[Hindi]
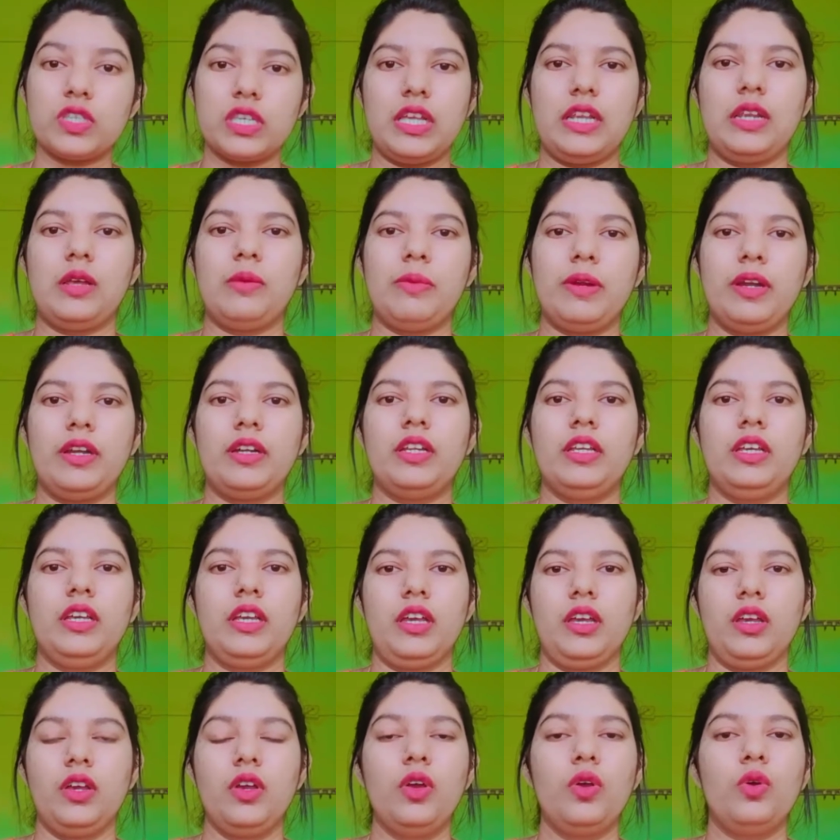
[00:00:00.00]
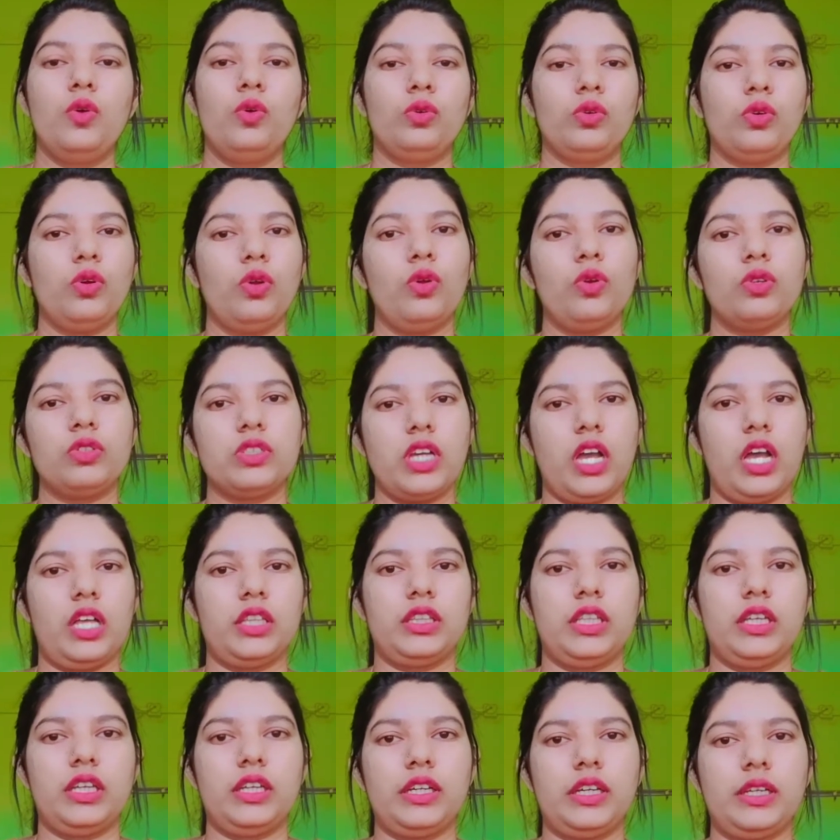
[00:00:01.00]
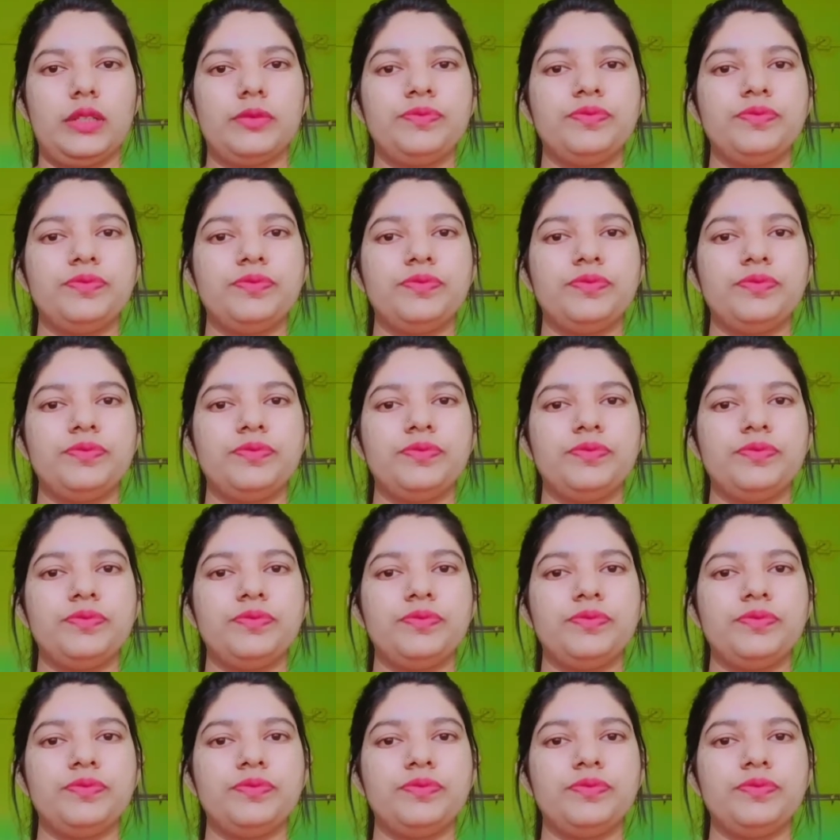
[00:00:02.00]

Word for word: सेलिब्रिटी है उनको लोग चाहते हैं